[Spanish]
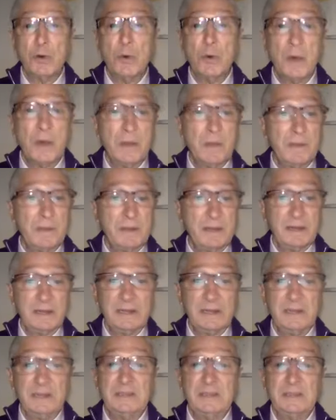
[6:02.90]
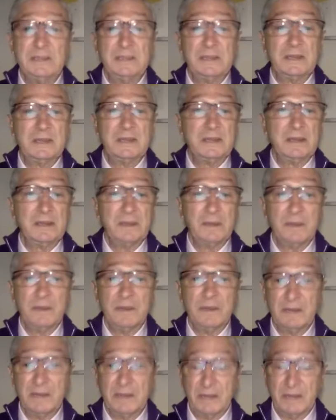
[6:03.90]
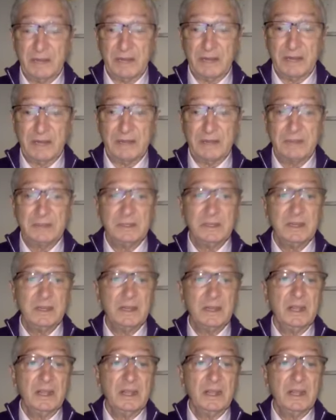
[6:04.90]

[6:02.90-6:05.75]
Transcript: nueve, del 16 al 23,